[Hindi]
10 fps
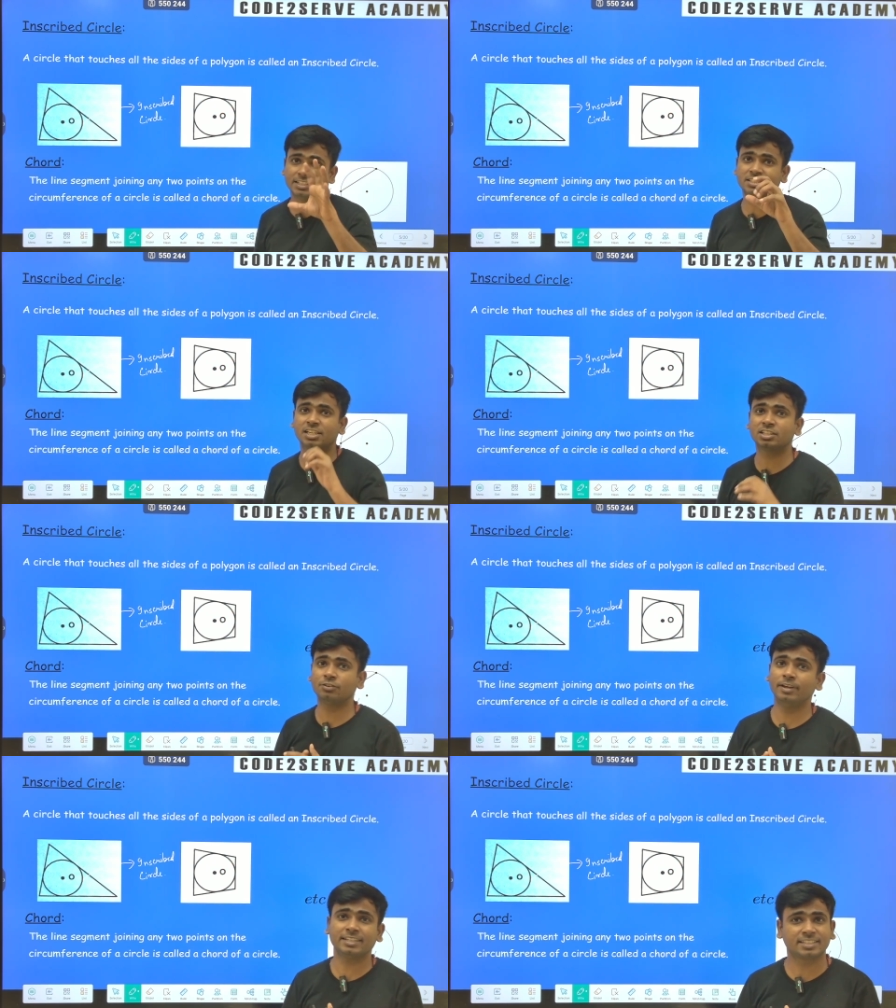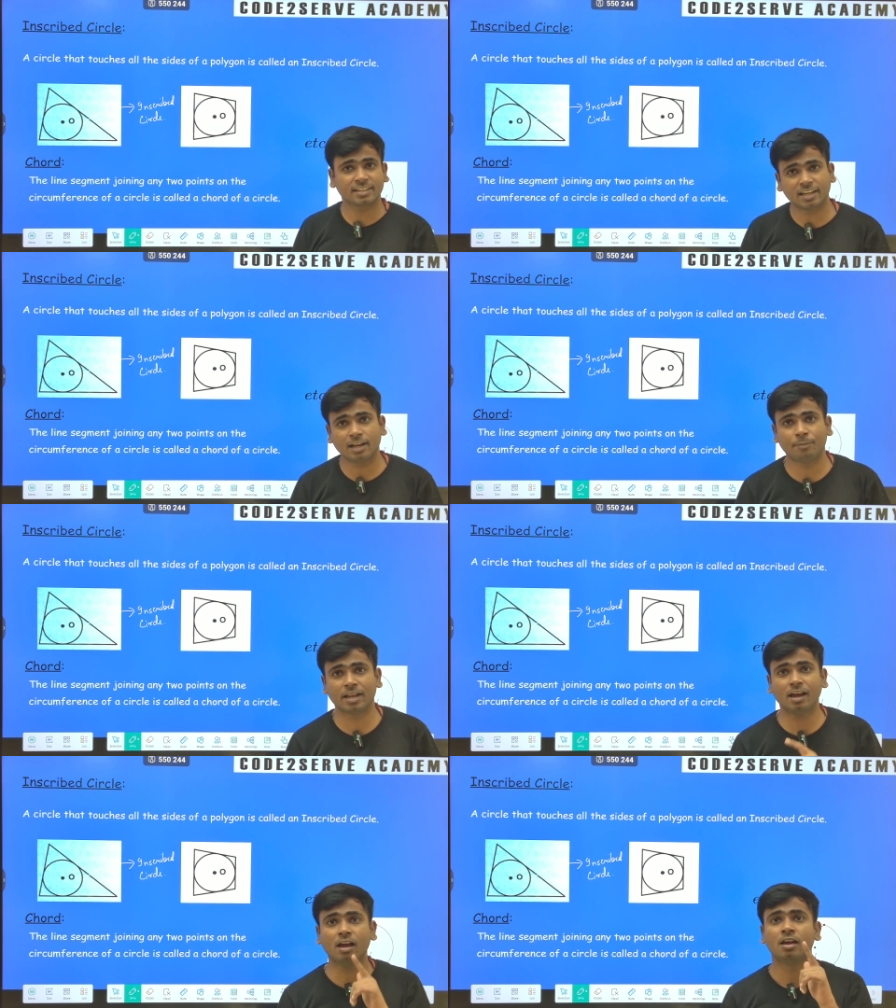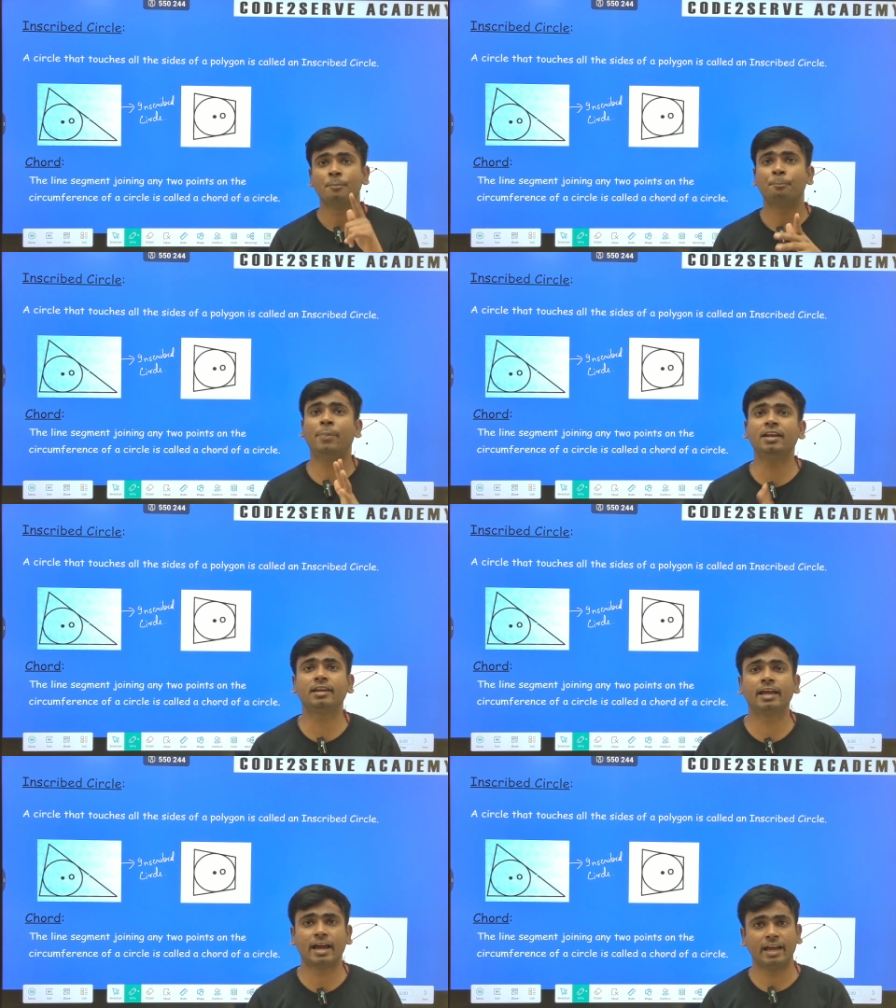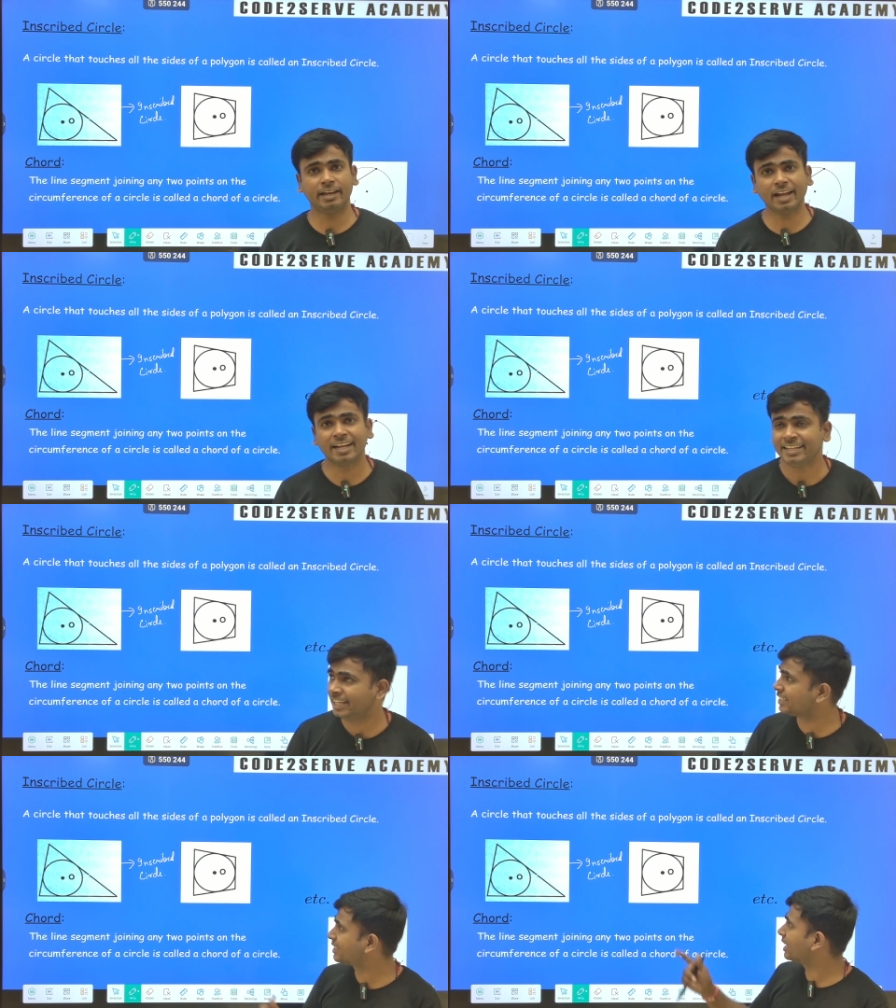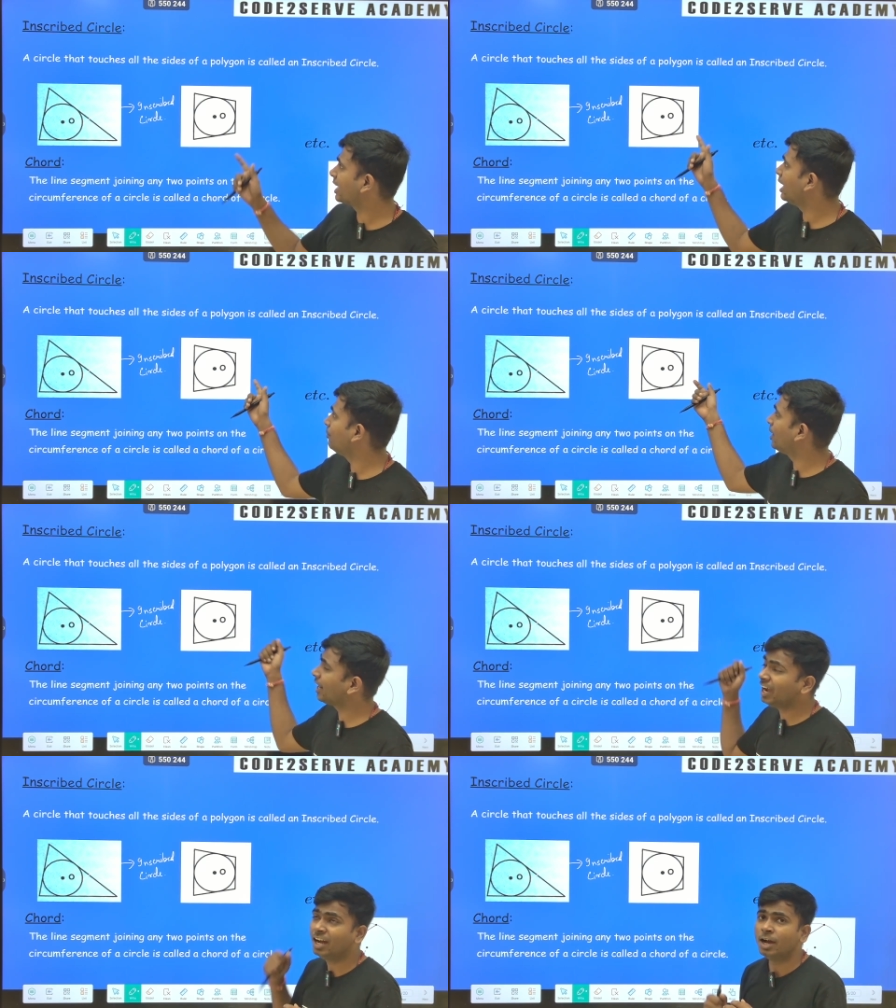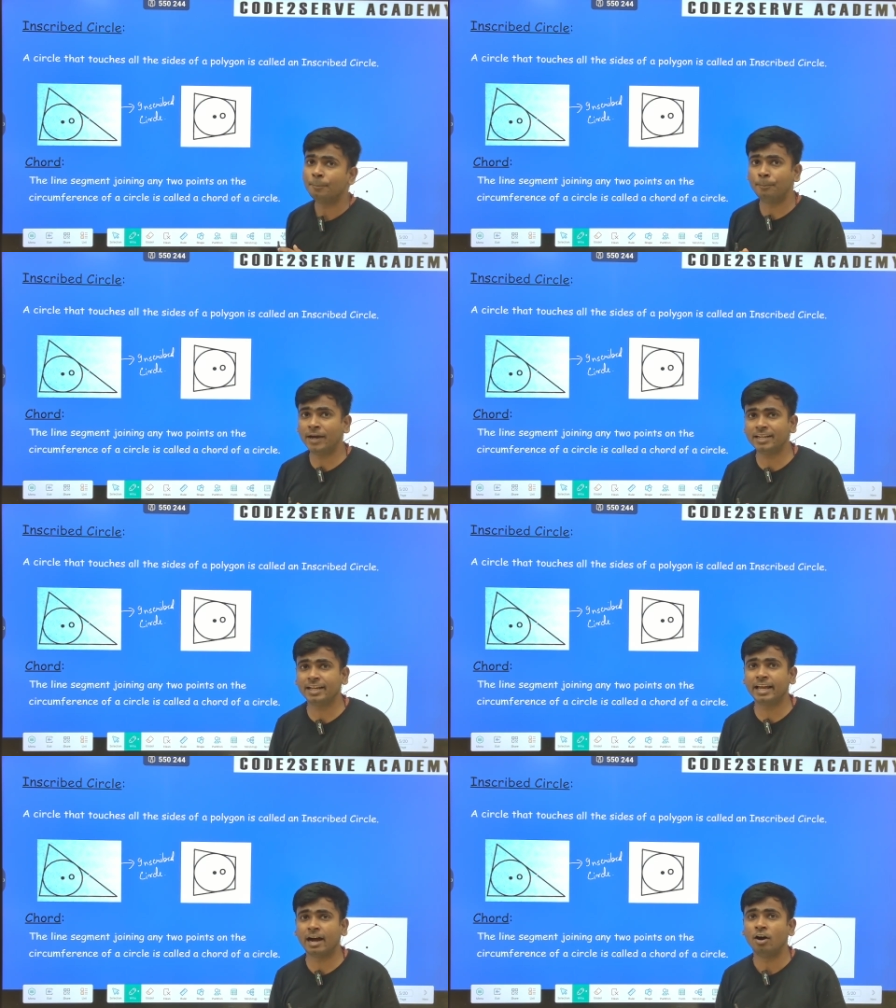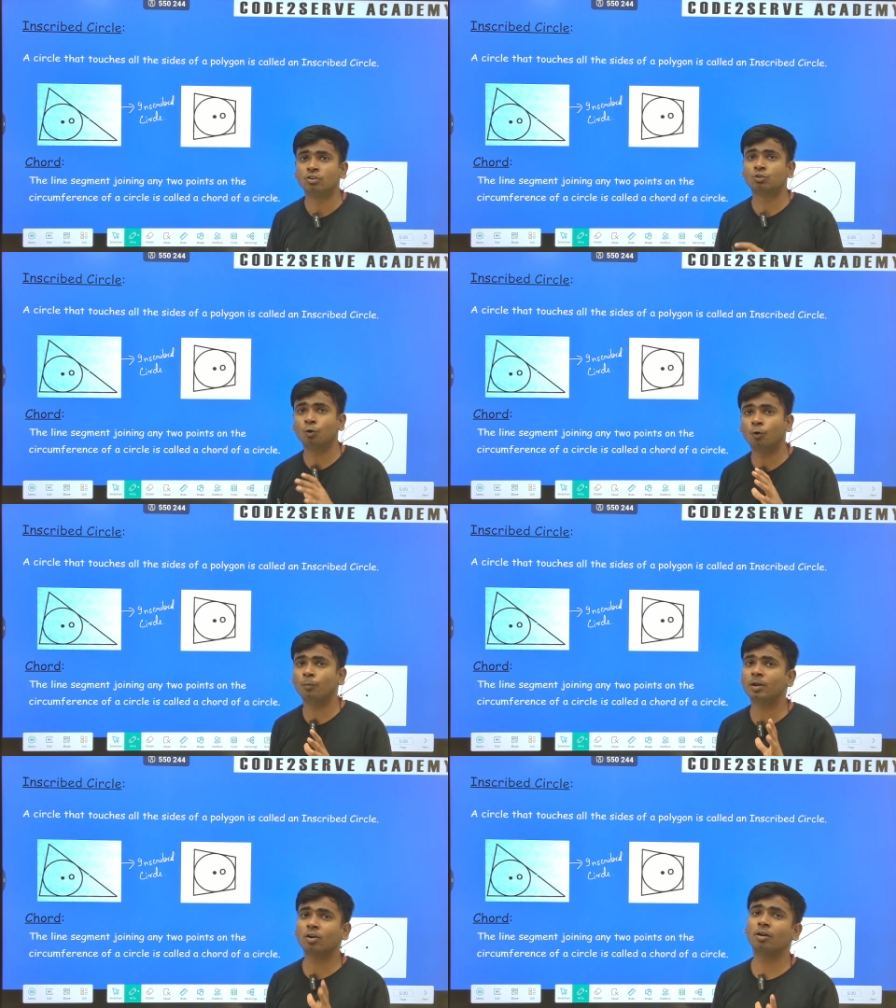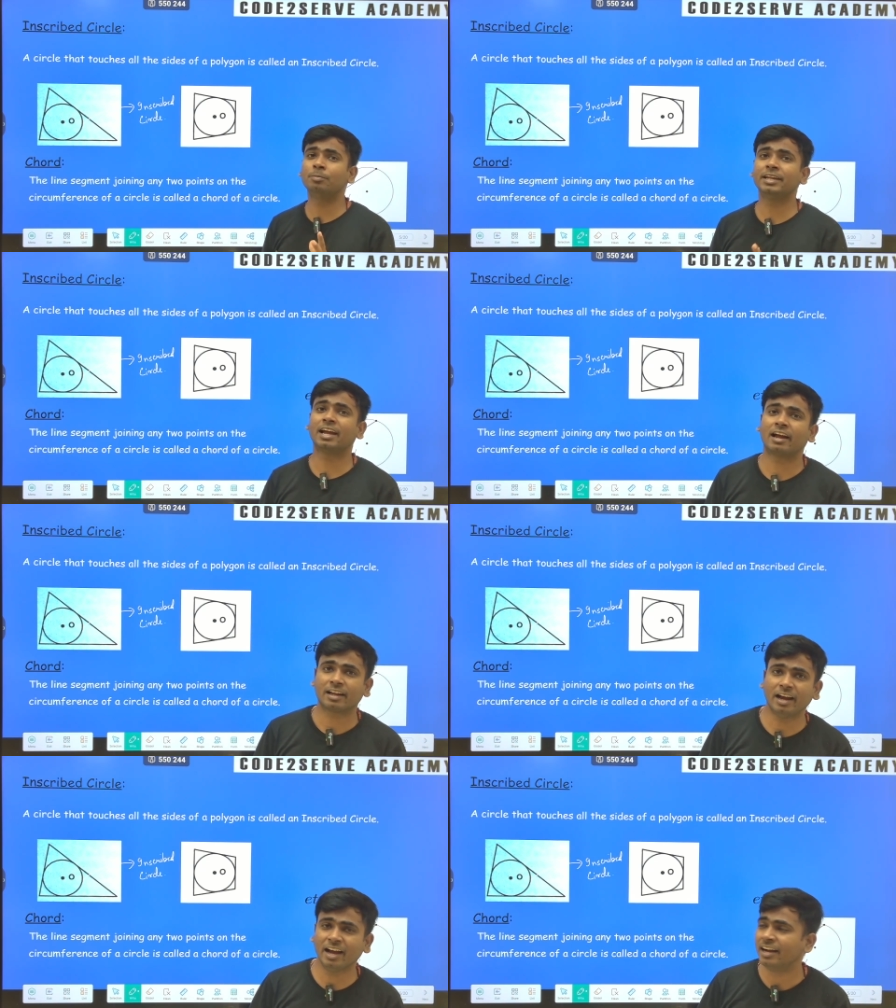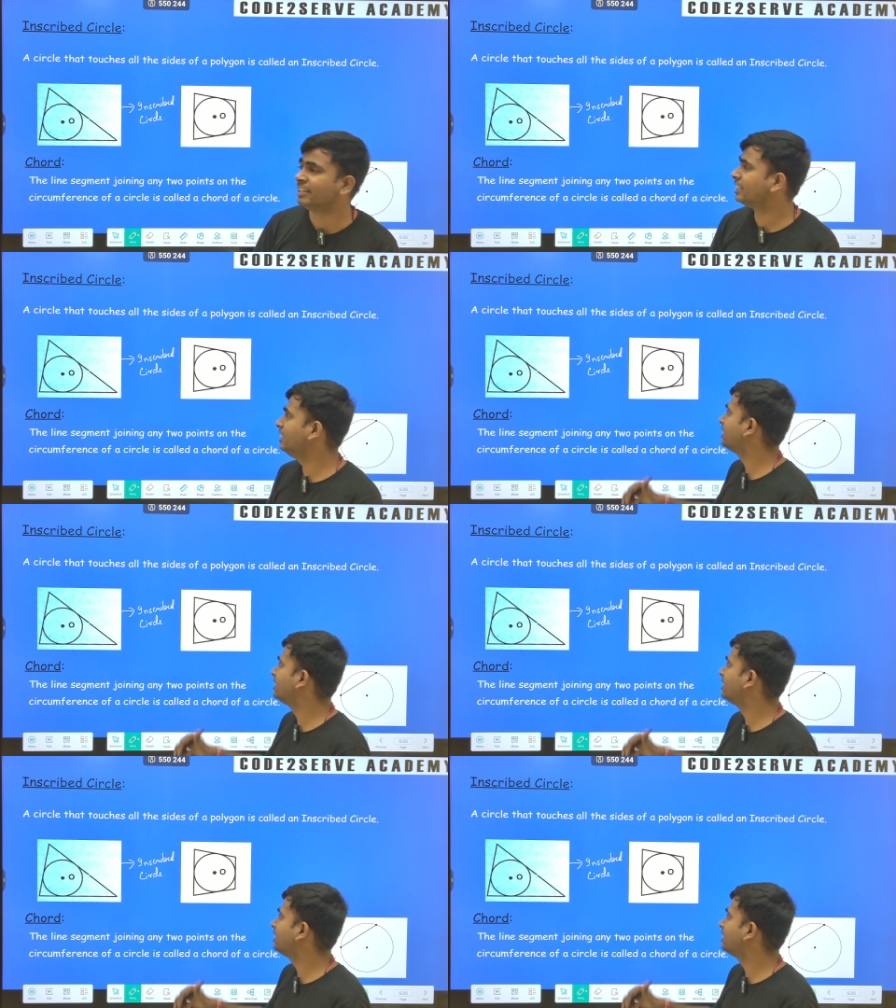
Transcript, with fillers: टच करते हुए एक सर्कल हमारा बन गया है ना एक सर्कल हमारा बन गया तो ओवरऑल हमने क्या कहा कि